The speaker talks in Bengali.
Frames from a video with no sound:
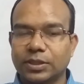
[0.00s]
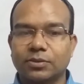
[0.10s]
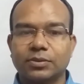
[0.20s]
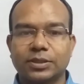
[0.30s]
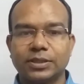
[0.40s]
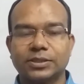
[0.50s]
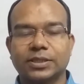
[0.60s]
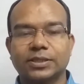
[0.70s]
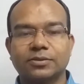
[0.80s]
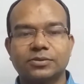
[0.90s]
দেখো কি
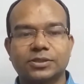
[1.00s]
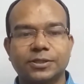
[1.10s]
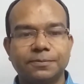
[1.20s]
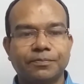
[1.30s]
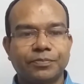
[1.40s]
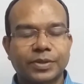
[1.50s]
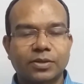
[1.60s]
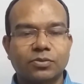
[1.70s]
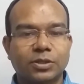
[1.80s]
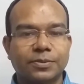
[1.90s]
যাদের হচ্ছে কি
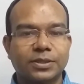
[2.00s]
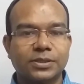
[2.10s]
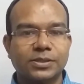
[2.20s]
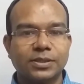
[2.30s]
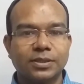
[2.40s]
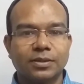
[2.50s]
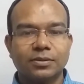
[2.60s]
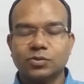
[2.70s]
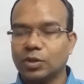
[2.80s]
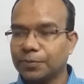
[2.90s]
করতে পারতেছে
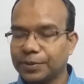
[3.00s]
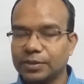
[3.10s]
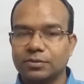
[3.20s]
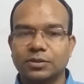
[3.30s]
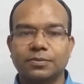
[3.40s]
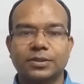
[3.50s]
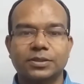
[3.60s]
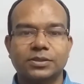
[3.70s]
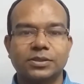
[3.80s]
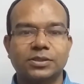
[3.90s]
চলাফেরা করতে
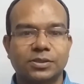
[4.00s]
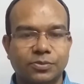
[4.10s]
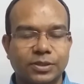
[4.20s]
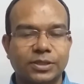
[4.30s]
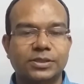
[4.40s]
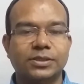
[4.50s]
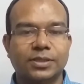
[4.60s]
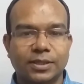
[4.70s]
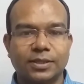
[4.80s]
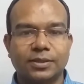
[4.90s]
পারতেছে জীবন আছে
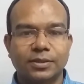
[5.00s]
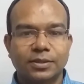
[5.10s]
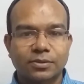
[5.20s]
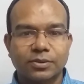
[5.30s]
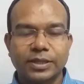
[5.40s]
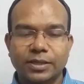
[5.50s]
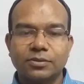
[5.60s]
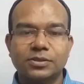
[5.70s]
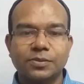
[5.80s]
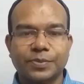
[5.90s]
তাই না তো এরাই
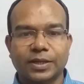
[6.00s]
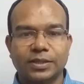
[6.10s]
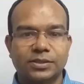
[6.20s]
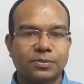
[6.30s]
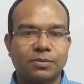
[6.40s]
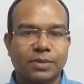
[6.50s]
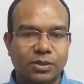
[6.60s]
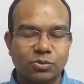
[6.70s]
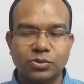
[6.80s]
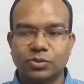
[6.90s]
হচ্ছে প্রাণী যেমন
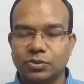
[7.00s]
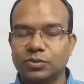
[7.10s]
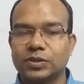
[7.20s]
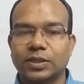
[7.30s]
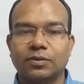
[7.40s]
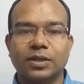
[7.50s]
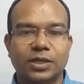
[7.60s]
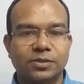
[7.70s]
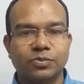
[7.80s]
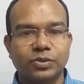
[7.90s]
মানুষ গরু ছাগল
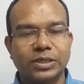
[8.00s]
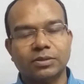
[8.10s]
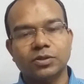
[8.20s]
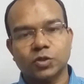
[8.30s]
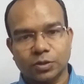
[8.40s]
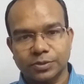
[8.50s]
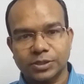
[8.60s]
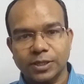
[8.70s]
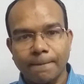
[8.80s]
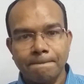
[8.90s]
হাঁস মুরগি এগুলো সব
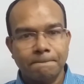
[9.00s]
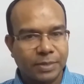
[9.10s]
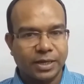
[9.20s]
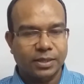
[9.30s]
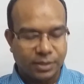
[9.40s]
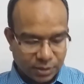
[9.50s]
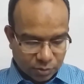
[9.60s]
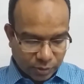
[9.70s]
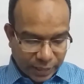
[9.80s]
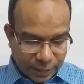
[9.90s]
হচ্ছে প্রাণী তো
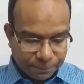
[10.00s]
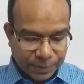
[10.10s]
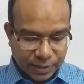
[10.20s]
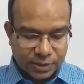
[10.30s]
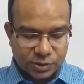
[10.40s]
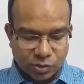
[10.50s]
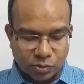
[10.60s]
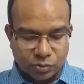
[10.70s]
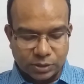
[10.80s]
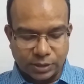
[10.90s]
এই প্রাণী
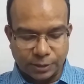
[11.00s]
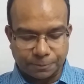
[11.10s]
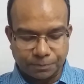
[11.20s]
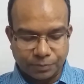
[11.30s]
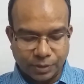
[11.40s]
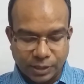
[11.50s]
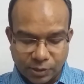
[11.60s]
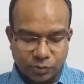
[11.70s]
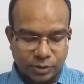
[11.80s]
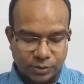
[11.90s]
জগৎকে কি
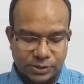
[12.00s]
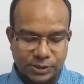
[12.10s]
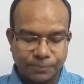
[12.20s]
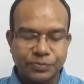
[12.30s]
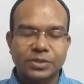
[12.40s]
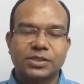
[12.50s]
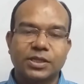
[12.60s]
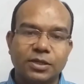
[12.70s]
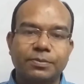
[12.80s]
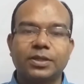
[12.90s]
করা হয়েছে
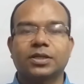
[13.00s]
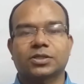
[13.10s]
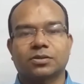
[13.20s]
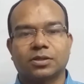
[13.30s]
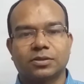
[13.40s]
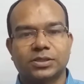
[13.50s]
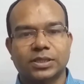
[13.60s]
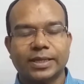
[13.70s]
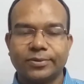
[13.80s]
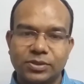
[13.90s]
বিন্যাস করা হয়েছে
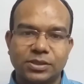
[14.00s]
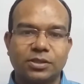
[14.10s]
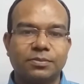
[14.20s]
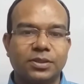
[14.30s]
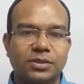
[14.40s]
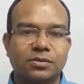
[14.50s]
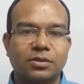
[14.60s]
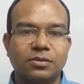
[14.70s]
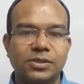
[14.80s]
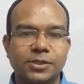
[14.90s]
কেন বিন্যাস করা
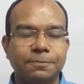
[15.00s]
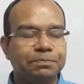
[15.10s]
হয়েছে